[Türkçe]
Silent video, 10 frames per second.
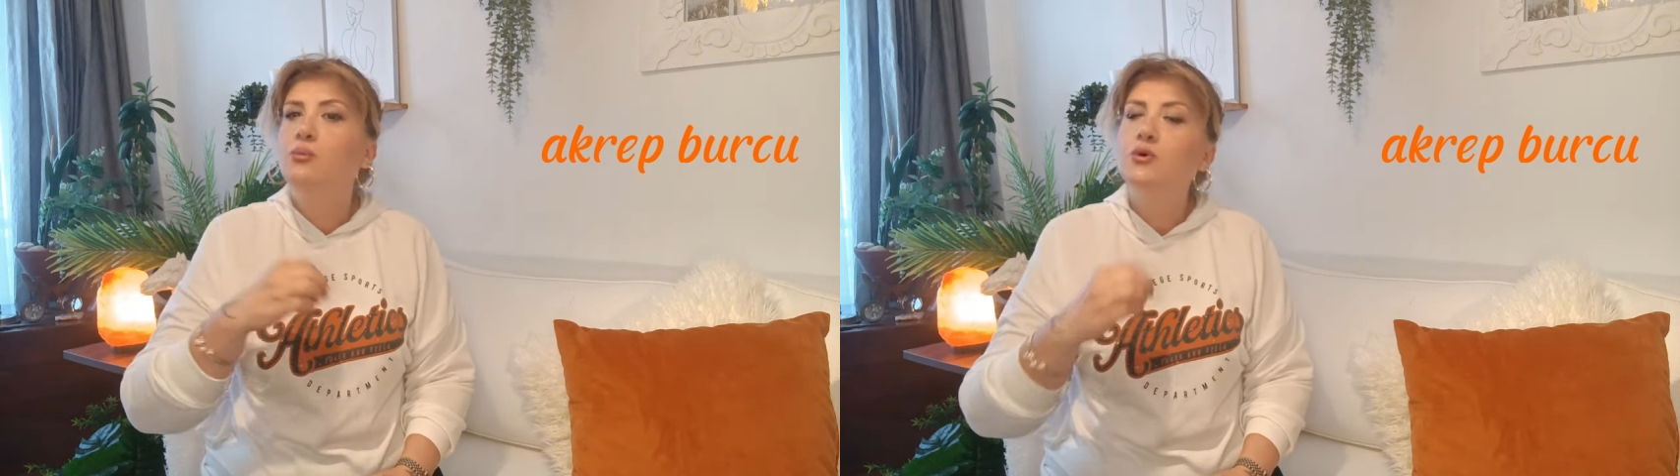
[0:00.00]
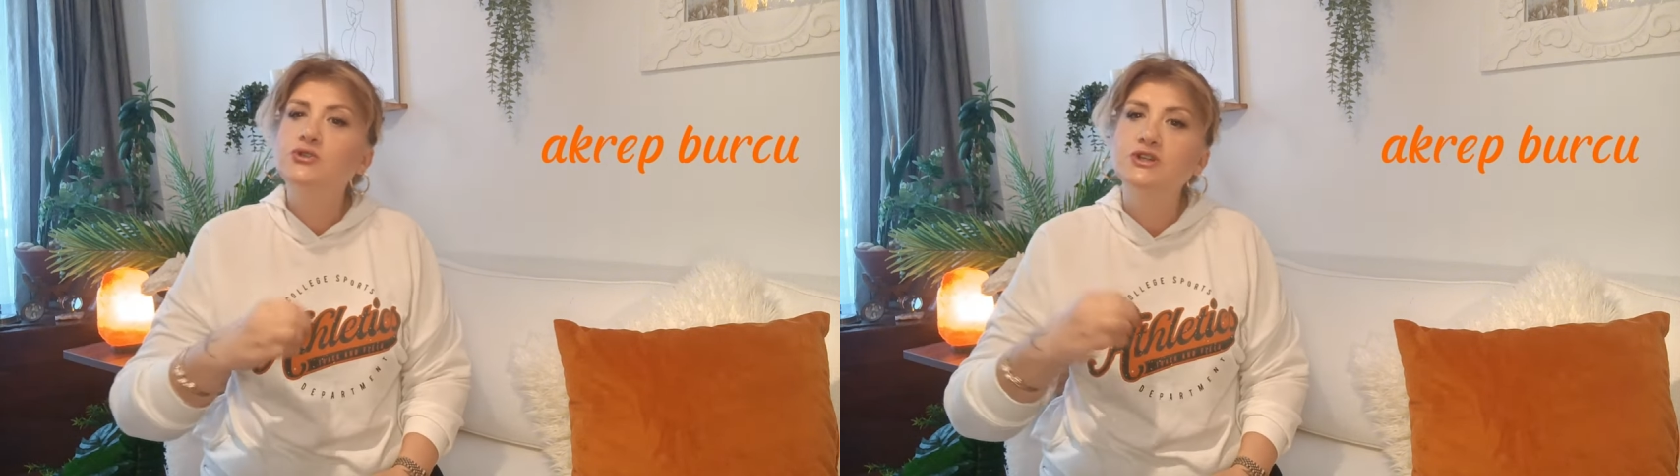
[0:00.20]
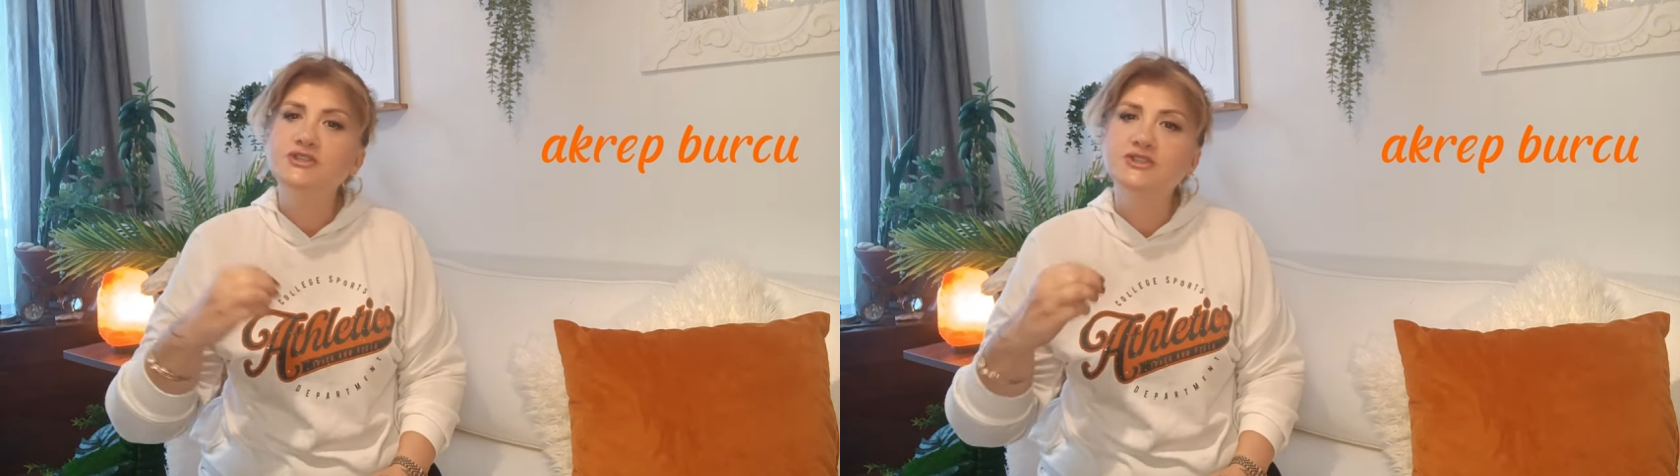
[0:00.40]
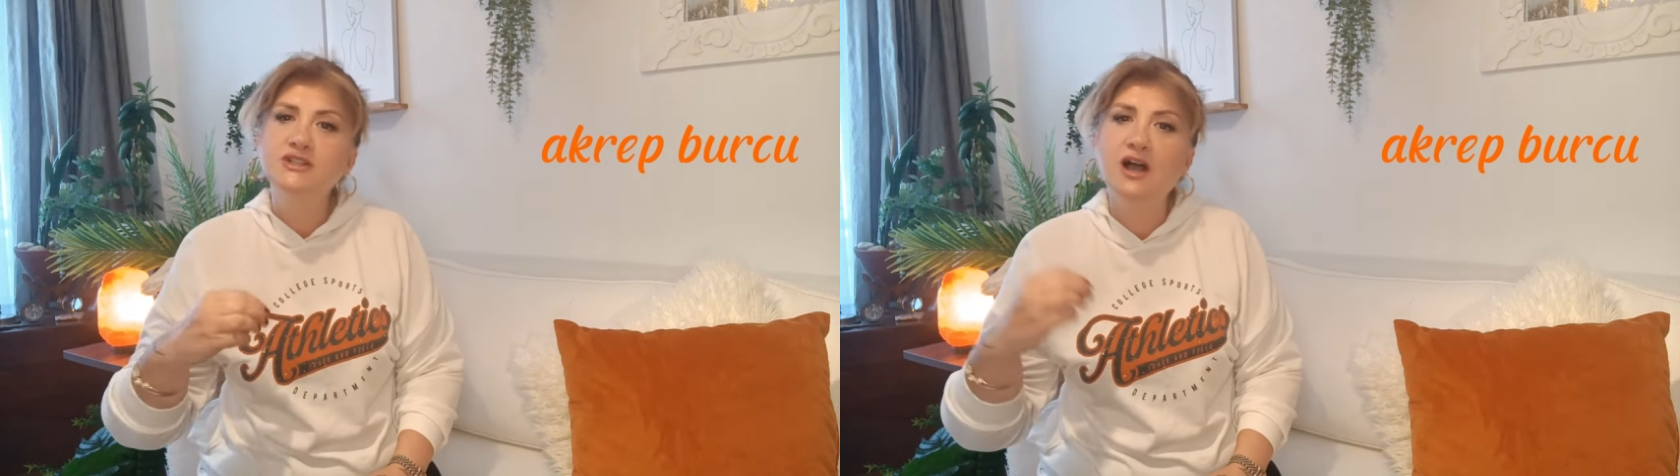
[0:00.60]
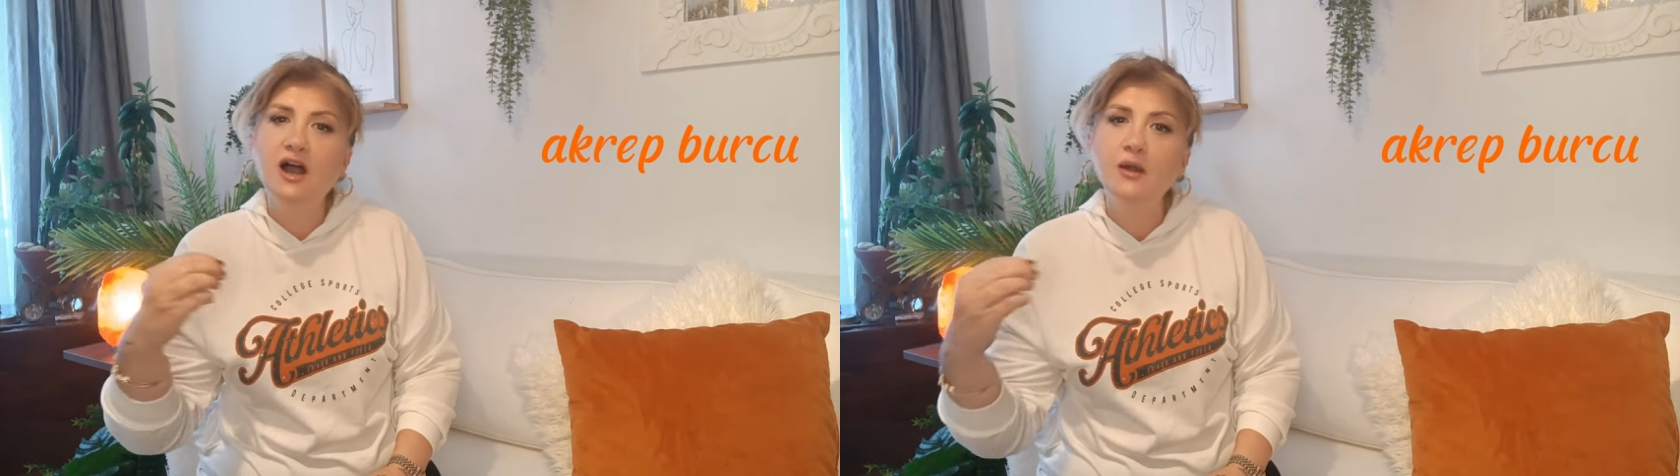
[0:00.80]
boşa
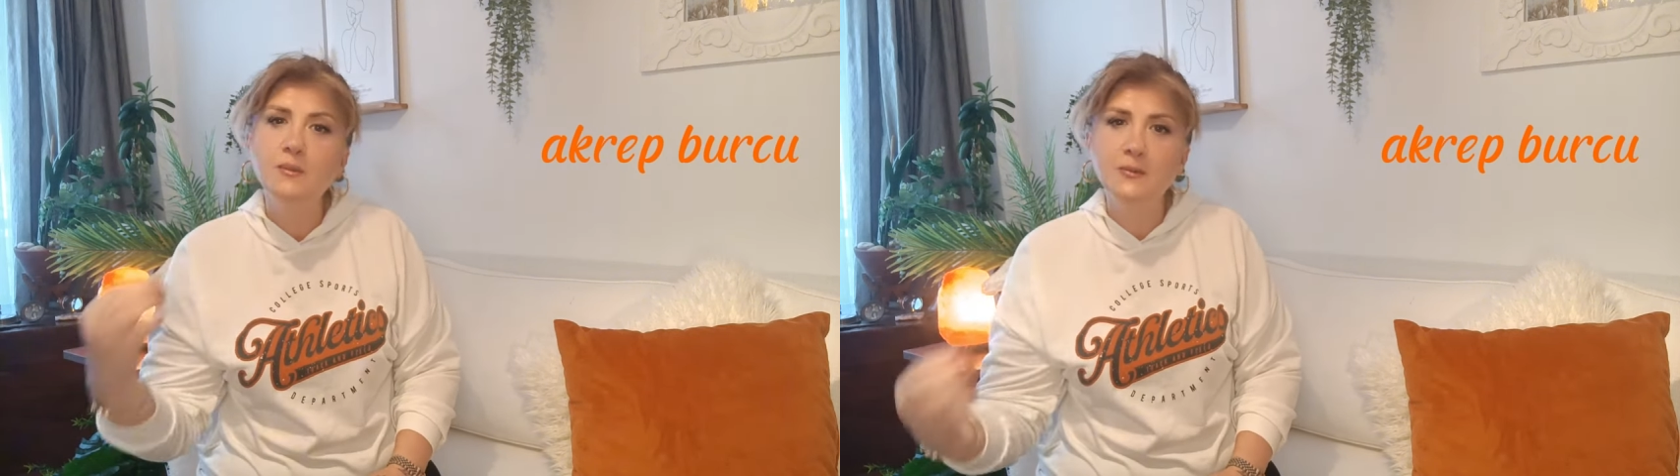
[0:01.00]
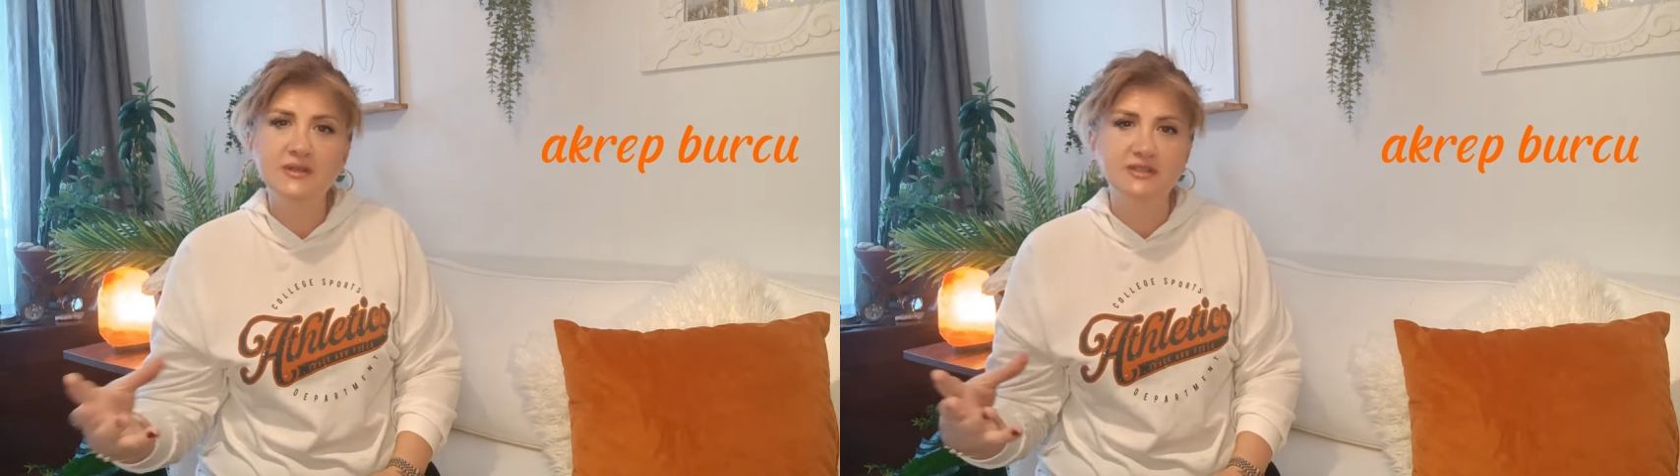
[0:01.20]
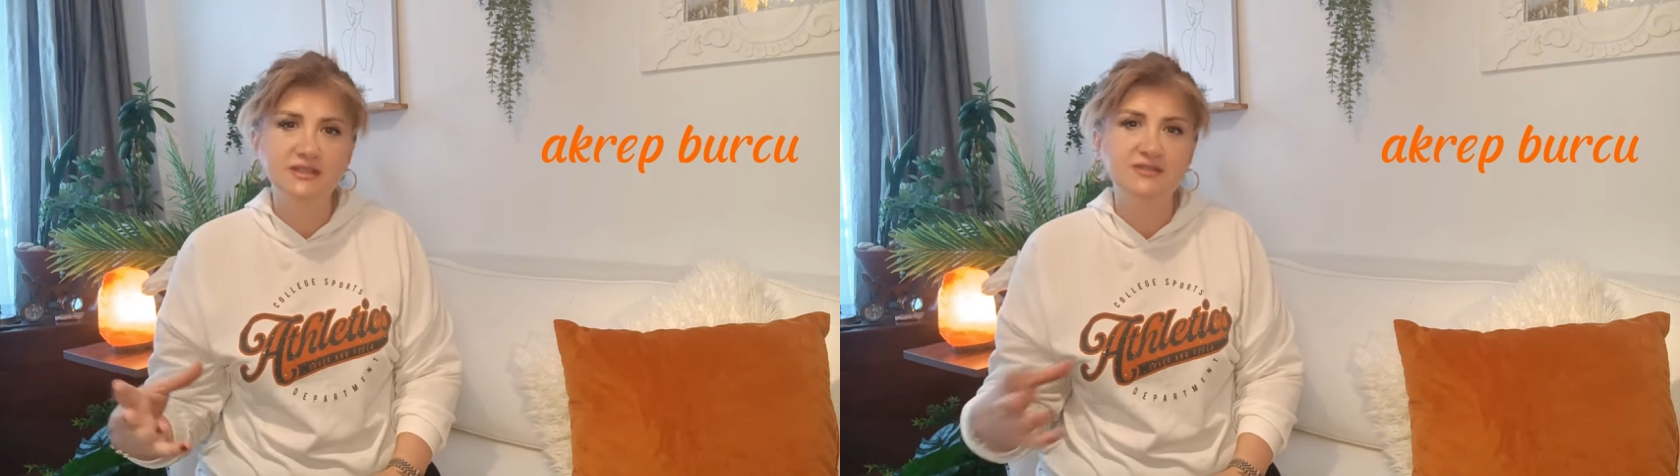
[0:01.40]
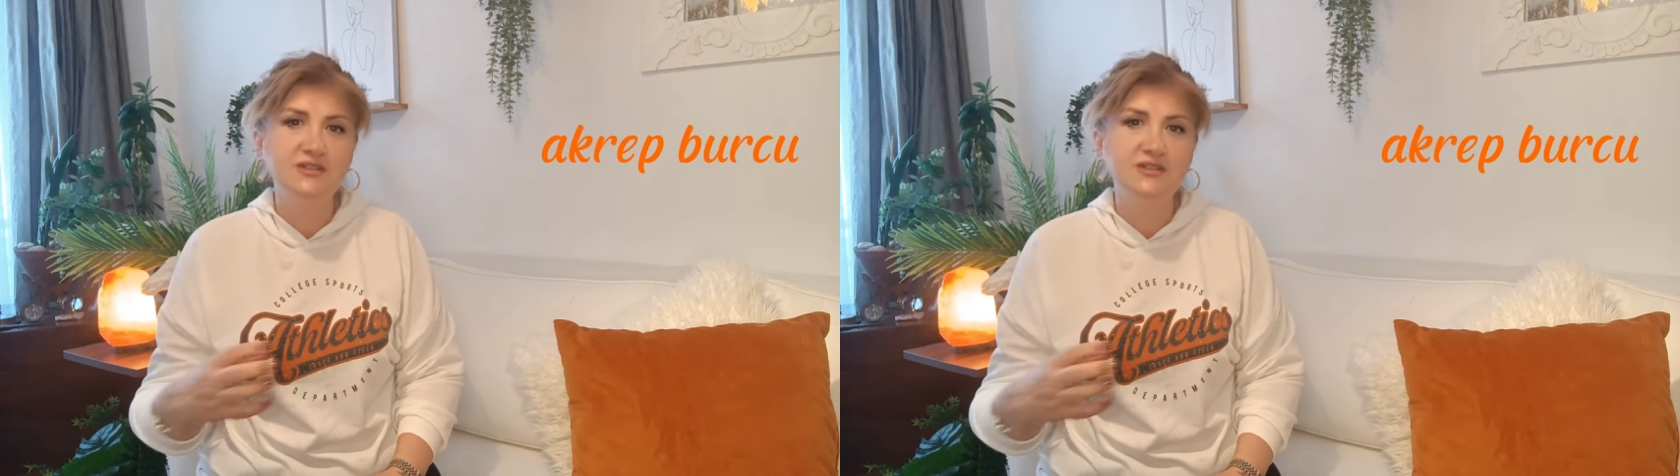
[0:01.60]
çıkarmamanız